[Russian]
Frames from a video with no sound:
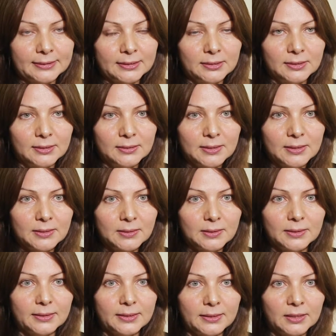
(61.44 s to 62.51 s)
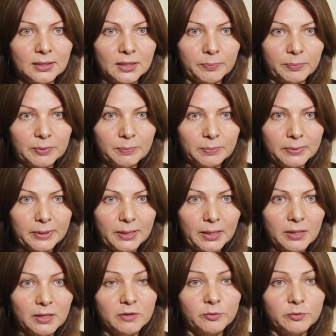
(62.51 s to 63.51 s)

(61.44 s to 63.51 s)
ИНН и КПП